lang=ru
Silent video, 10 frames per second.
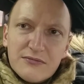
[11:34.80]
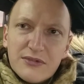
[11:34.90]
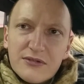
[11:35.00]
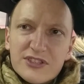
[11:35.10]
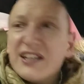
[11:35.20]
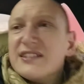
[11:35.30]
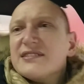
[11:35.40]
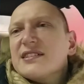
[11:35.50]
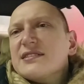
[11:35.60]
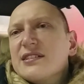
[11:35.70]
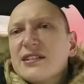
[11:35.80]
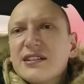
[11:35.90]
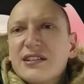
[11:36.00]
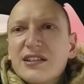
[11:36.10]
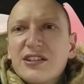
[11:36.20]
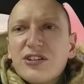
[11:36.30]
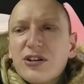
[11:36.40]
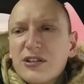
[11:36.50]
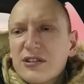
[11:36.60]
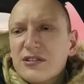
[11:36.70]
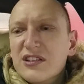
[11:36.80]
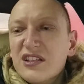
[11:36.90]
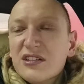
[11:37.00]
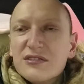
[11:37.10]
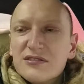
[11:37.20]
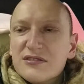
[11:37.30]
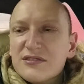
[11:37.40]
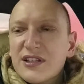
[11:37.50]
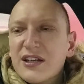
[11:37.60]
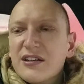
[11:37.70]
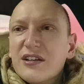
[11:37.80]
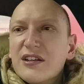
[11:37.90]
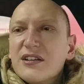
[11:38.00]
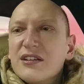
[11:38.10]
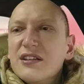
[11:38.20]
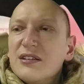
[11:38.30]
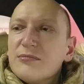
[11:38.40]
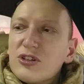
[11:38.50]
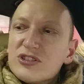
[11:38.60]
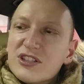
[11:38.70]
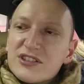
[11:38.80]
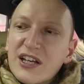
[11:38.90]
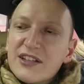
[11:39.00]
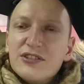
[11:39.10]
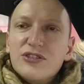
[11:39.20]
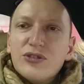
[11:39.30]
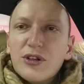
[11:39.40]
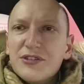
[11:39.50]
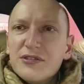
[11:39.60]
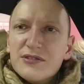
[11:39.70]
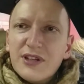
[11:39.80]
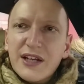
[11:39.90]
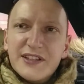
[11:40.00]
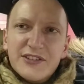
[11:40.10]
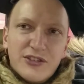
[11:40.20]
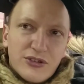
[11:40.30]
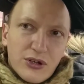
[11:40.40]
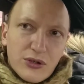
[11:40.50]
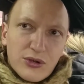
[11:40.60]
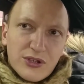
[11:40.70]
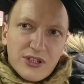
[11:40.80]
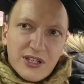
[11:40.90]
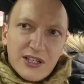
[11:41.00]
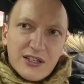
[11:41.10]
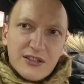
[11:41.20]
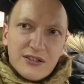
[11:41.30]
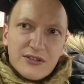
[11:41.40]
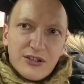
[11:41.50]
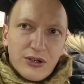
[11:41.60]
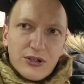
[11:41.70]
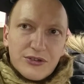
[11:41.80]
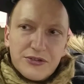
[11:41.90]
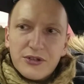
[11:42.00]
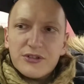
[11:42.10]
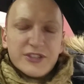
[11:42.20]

Получается это йод, й, да. И можно сказать йод, а здесь йогурт или йод тоже,